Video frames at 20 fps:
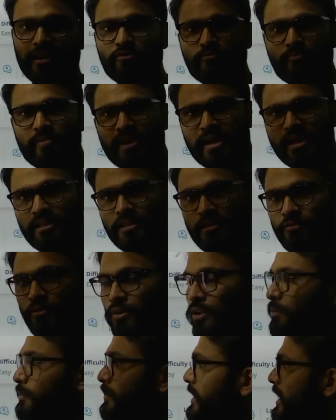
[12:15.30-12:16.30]
में एक ऐसी वीडियो
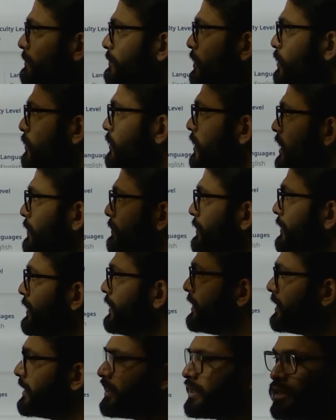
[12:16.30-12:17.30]
बना पाऊंगा आपके
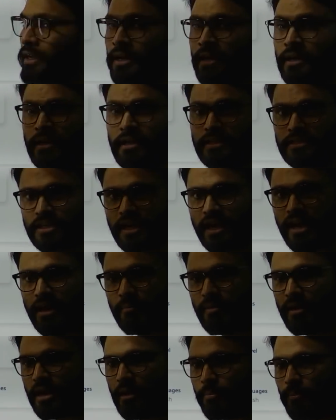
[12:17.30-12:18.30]
लिए जहां मैं
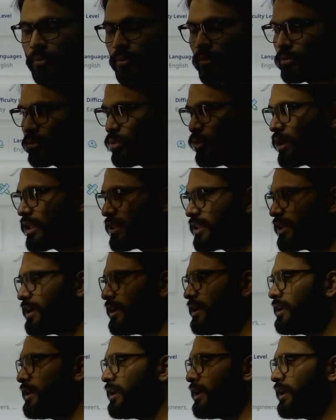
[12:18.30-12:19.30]
आपको थोड़ा सा
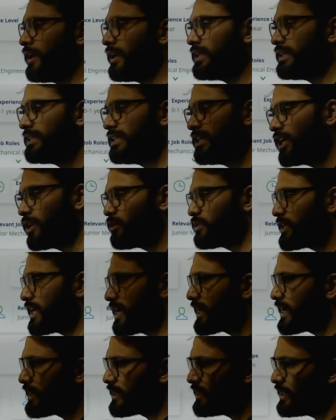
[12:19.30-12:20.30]
ये हो जाएगा
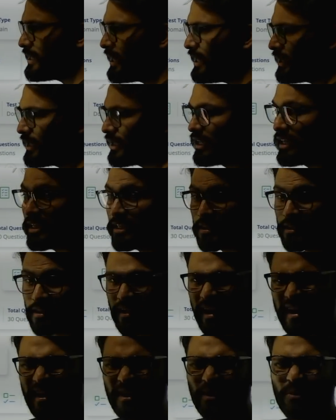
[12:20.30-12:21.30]
कि यहाँ किस तरह
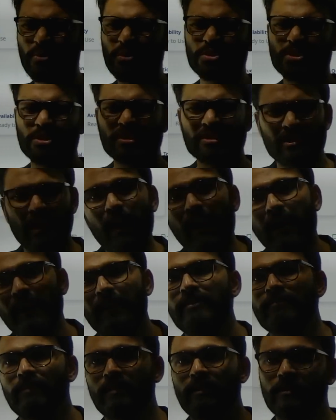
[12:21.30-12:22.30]
के क्वेश्चन आने
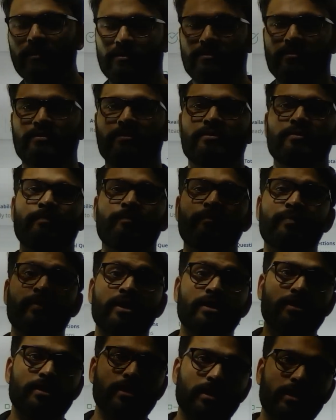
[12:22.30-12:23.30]
वाले हैं
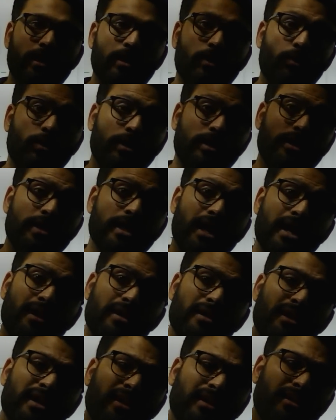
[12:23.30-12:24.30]
ठीक है और क्या
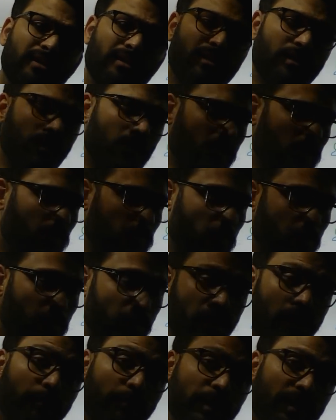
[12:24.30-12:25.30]
एक आ, पेपर का
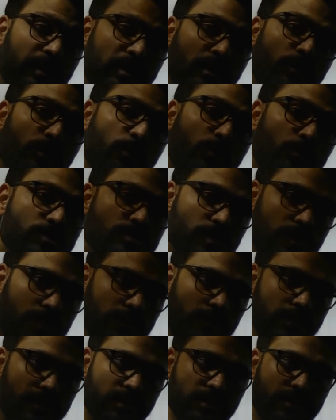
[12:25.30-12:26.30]
पैटर्न हो सकता है
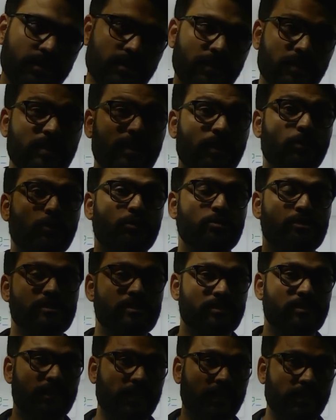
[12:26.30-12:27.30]
कि कितने क्वेश्चंस
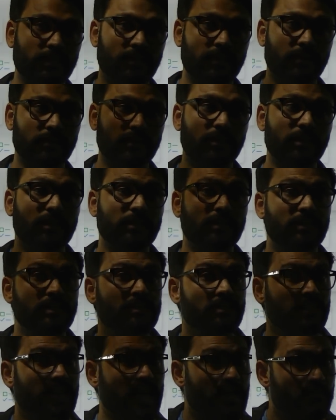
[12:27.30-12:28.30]
टेक्निकल के कितने
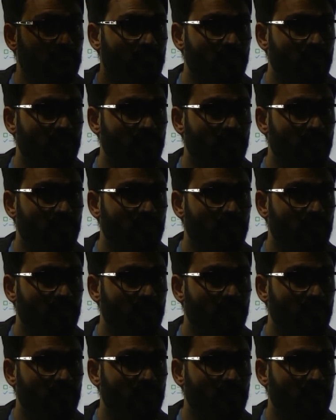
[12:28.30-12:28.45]
टाइम